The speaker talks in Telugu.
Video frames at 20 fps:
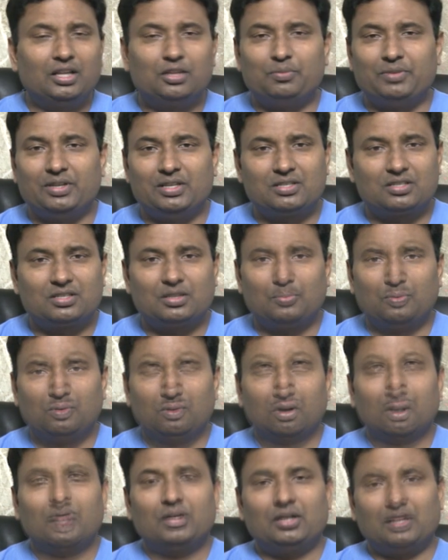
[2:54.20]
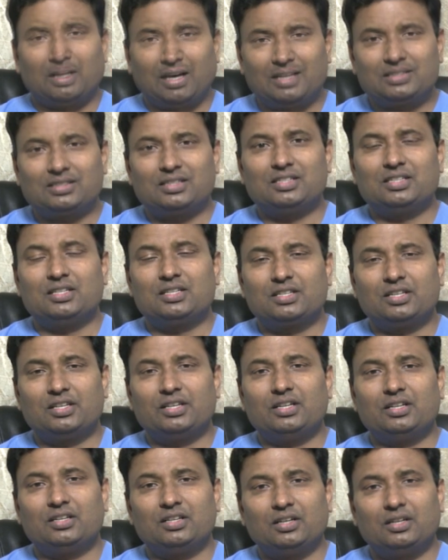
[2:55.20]
అది మీ ఇష్టము బట్ నా
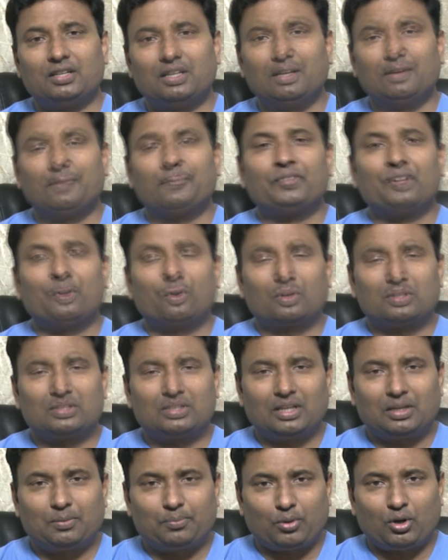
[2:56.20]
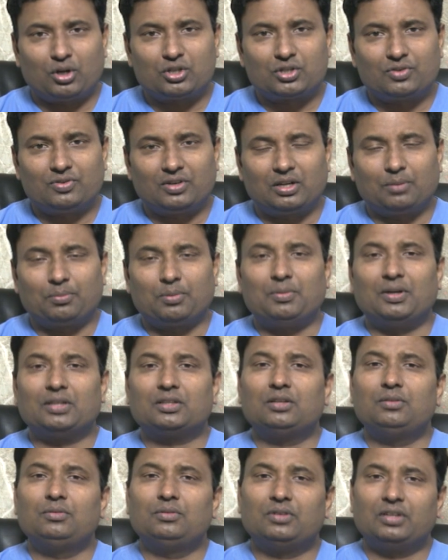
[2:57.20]
సజెషన్ ఏంటంటే ఒకసారి పాజిటివ్ అన్నప్పుడు
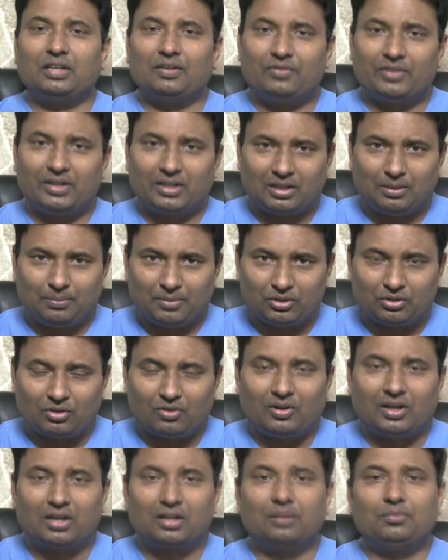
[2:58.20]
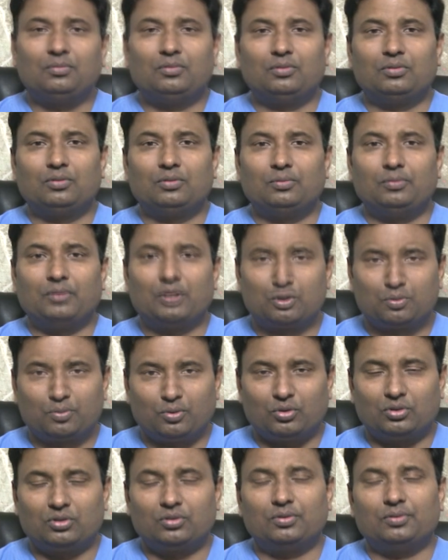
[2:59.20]
మాత్రం డెఫినెట్గా మందులు వాడటం
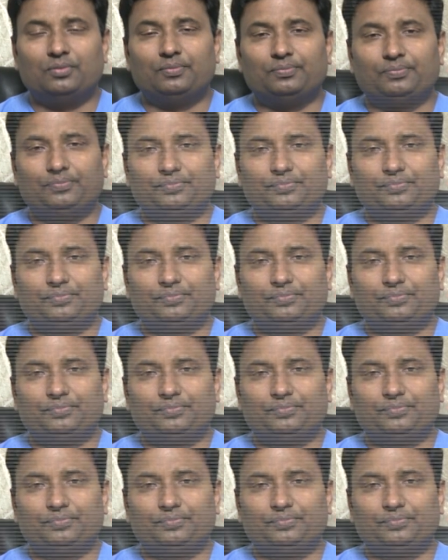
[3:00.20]
మర్చిపోవద్దు